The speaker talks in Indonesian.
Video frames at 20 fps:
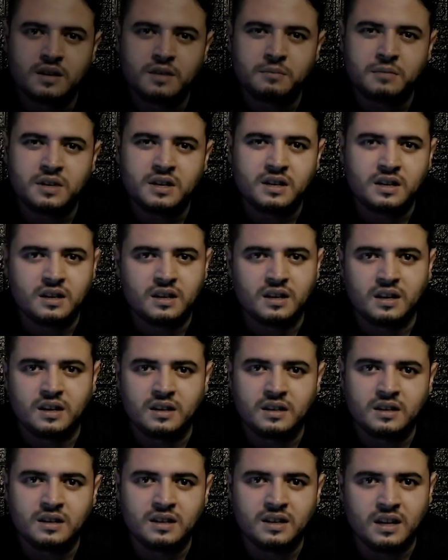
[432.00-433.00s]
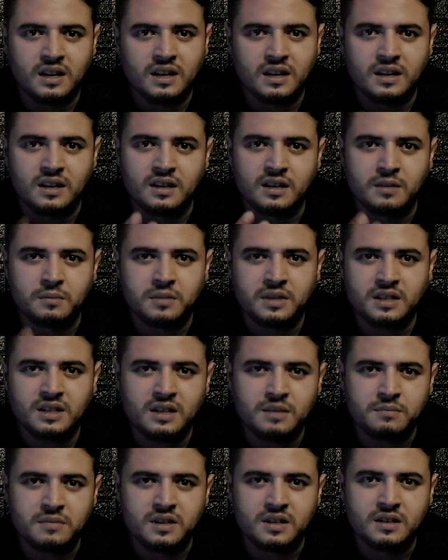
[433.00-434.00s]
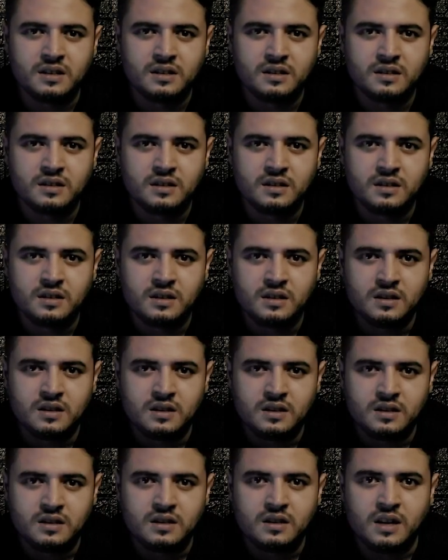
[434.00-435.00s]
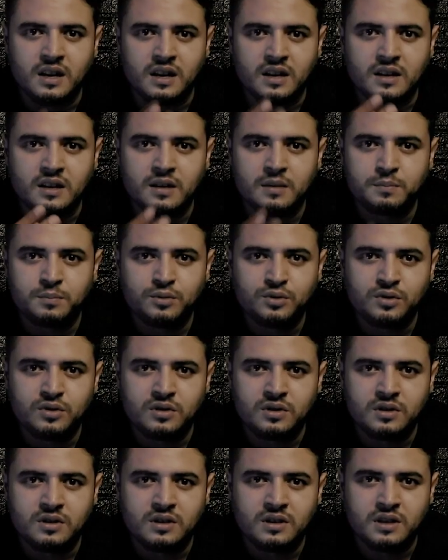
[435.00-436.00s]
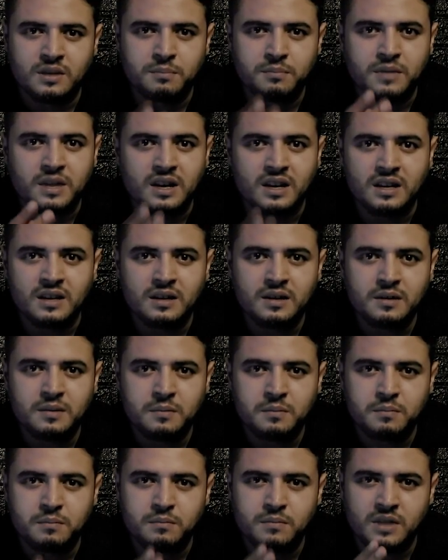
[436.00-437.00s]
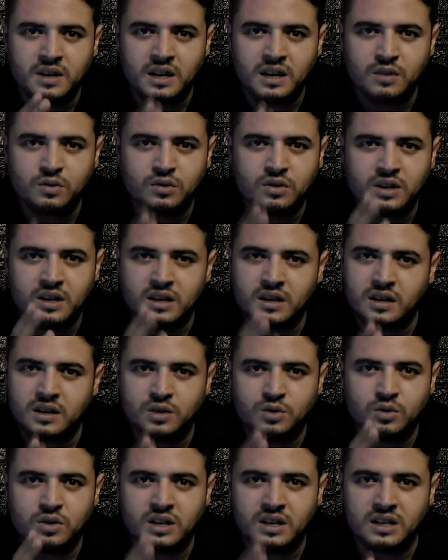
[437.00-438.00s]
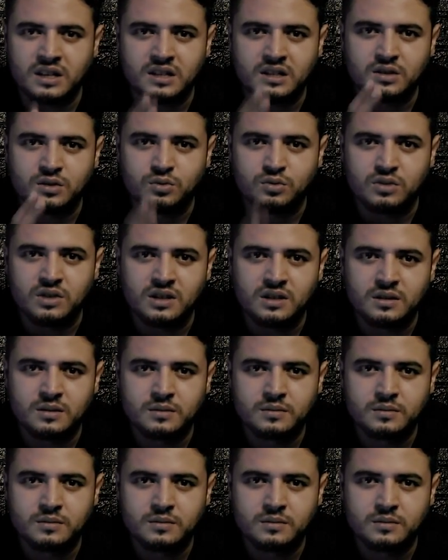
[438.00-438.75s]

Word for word: terima dengan kegagalan yang pertama, Dakir pun kembali melakukan ritual yang kedua.